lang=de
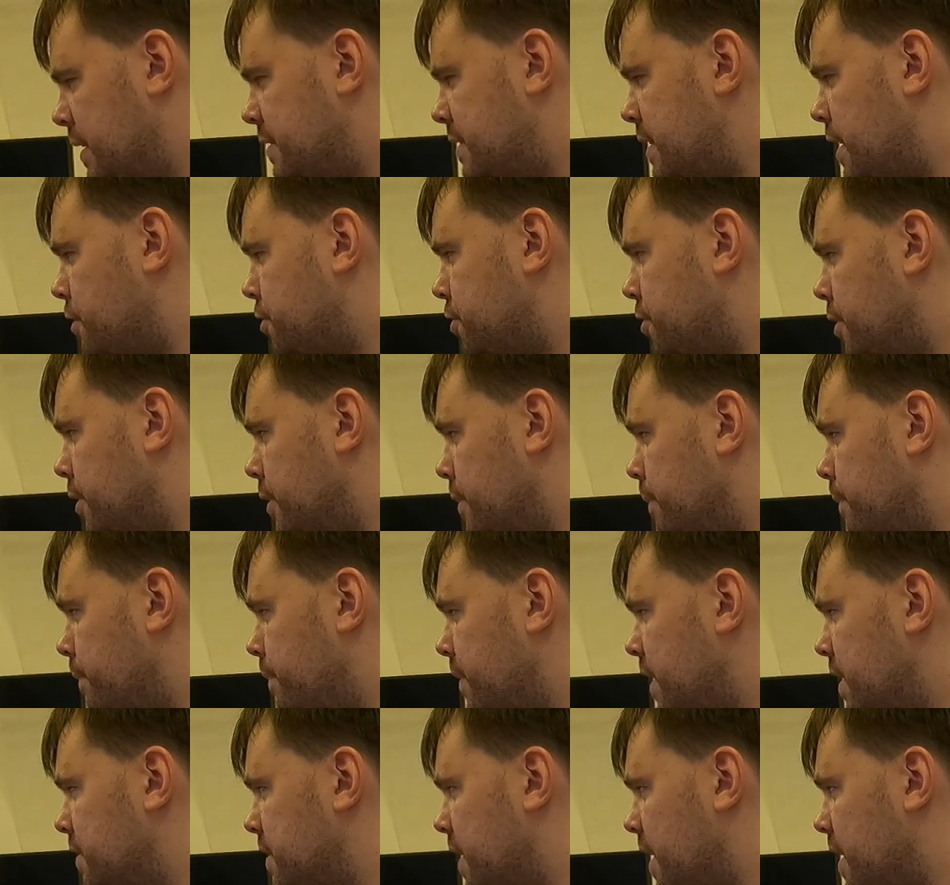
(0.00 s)
Sehr schön.
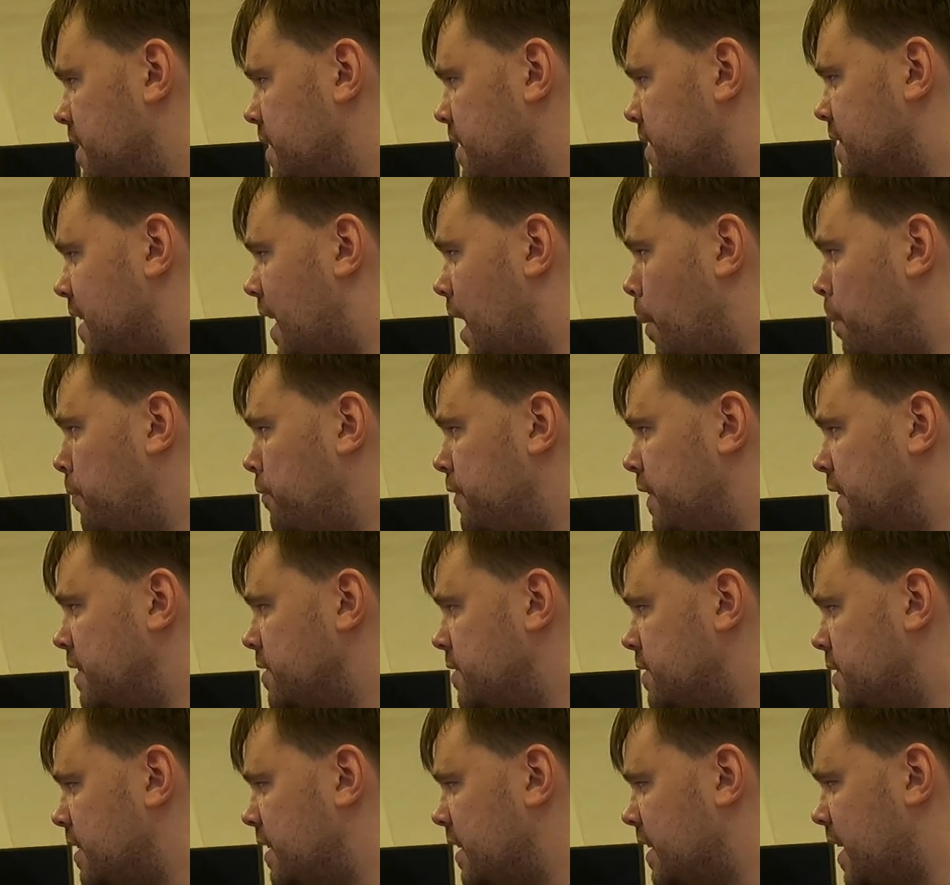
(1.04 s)
Jetzt gehe ich ins
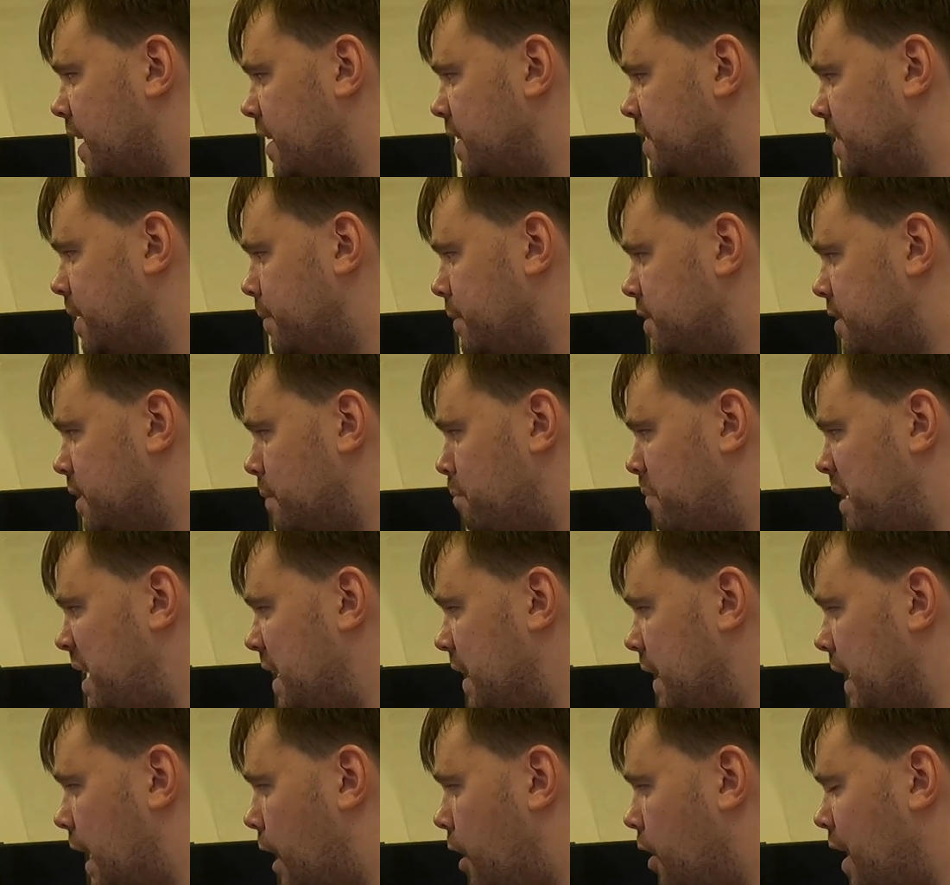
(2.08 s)
Hauptfenster, da kann ich nämlich den
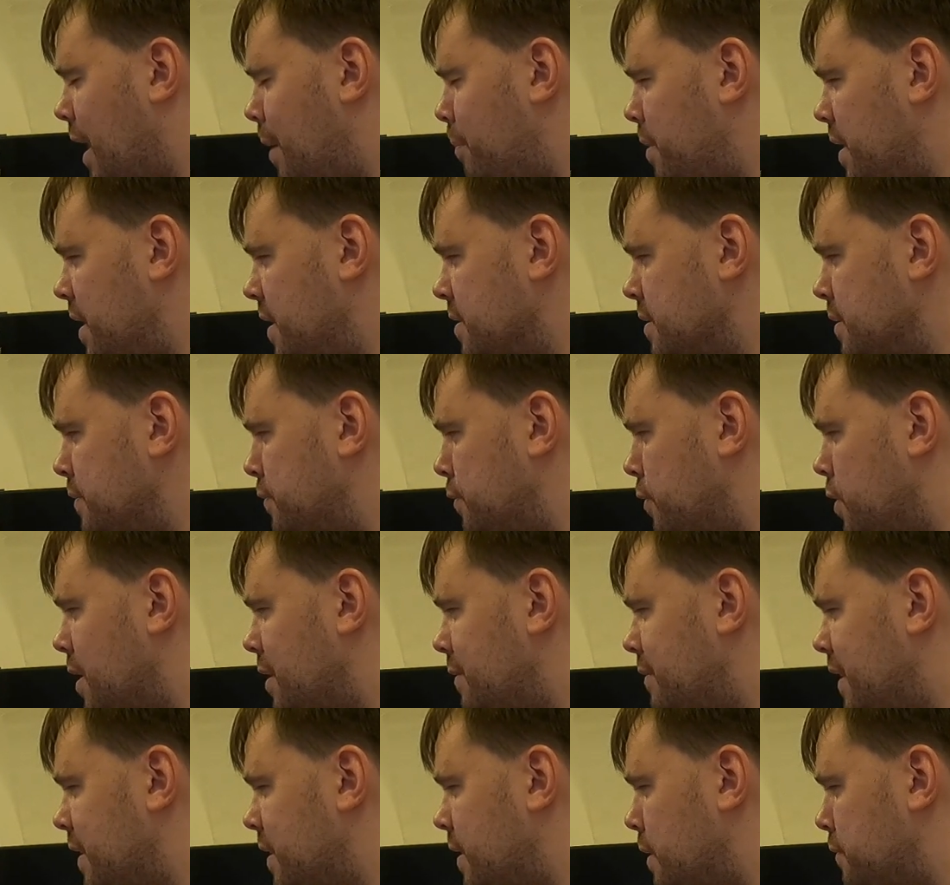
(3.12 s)
Pegel auch ablesen.
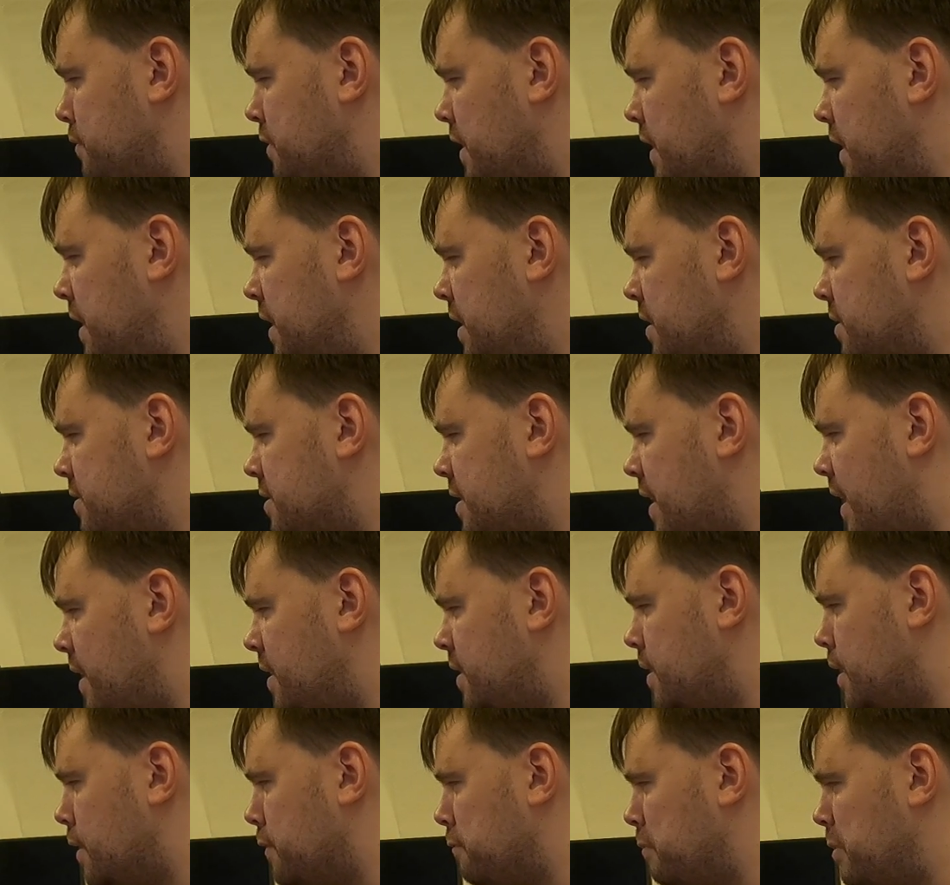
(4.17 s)
Vorher war der auf der linken
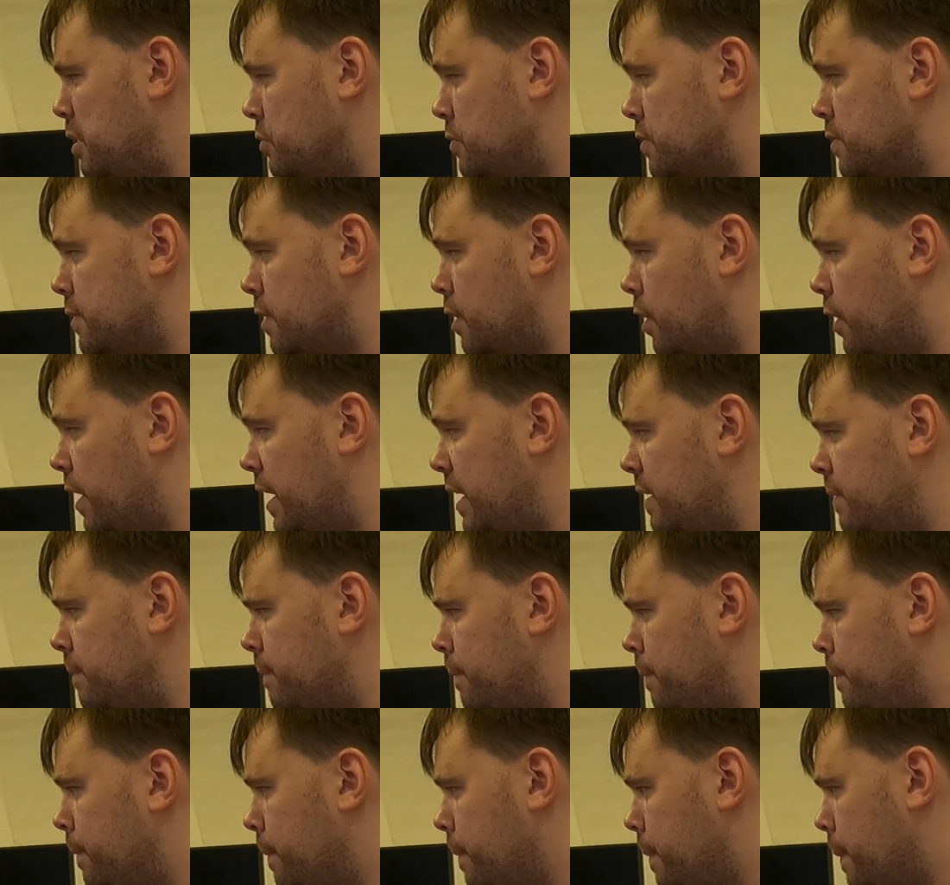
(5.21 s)
Seite auf minus
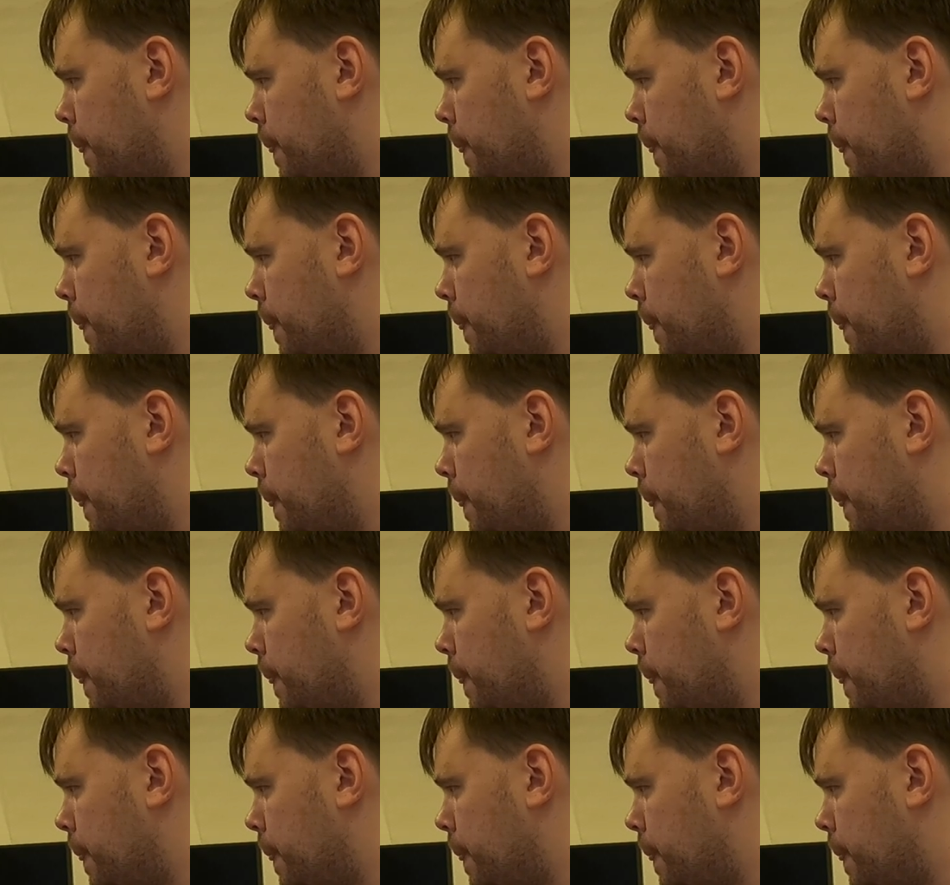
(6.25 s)
9.